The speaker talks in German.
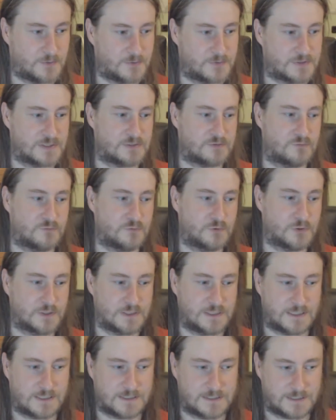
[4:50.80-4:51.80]
Und ich würde
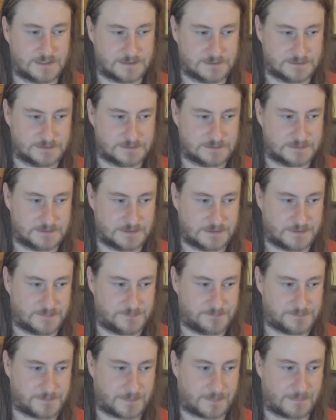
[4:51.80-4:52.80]
ja dann
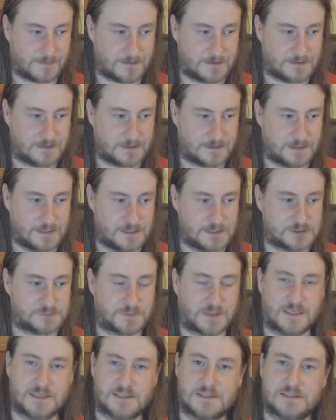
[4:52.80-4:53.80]
ähm,
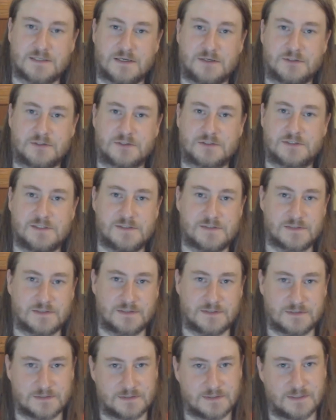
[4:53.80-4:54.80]
entsprechend auch
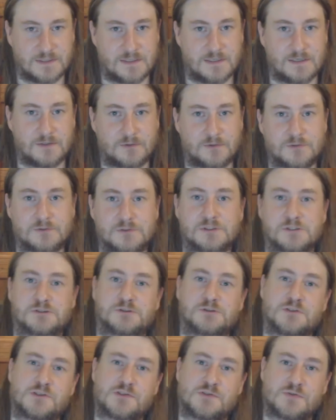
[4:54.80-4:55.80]
diese
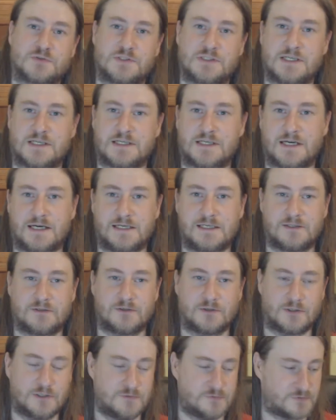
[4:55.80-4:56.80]
Unterstützung, die dann
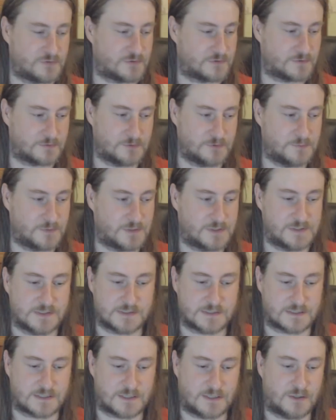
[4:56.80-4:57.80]
einläuft, über
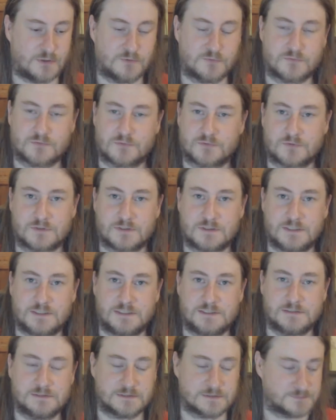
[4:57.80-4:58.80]
diese
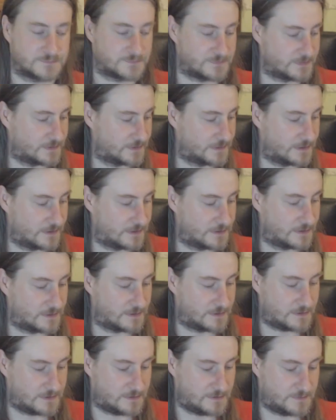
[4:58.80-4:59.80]
Kauflinks
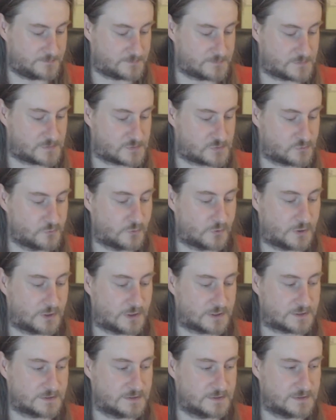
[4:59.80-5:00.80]
ähm,
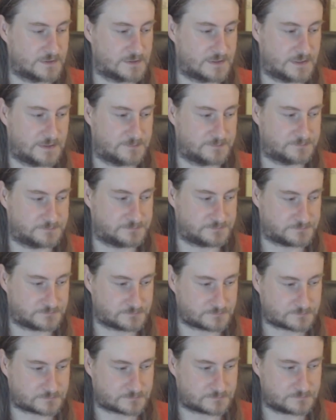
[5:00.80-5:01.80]
zuordnen dem,
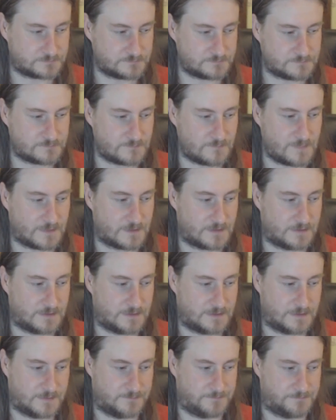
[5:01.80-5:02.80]

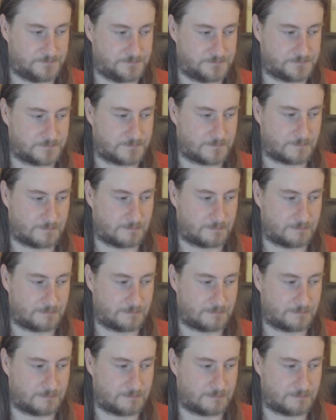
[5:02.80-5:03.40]
ähm,